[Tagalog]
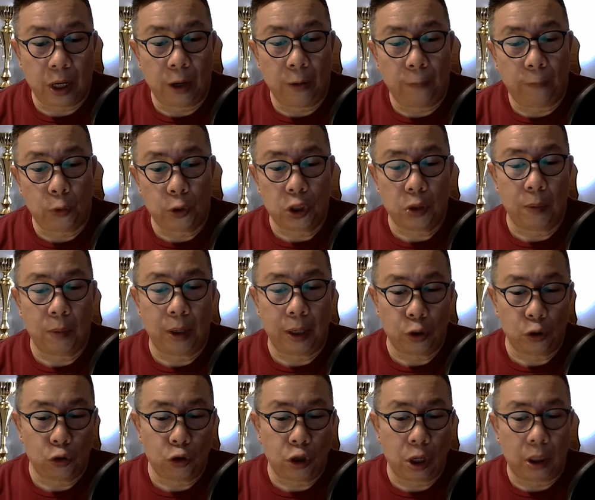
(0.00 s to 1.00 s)
effort sa mga
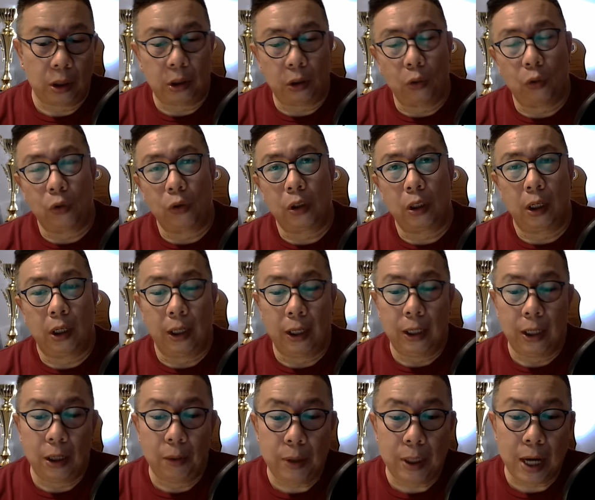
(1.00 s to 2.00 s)
estudyante ug ah,
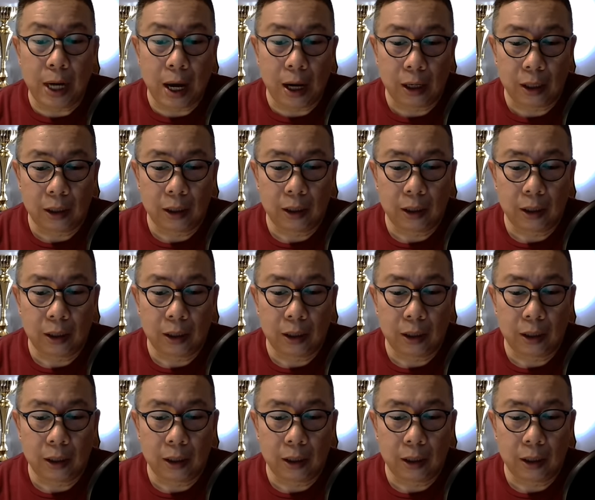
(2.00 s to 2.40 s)
labi na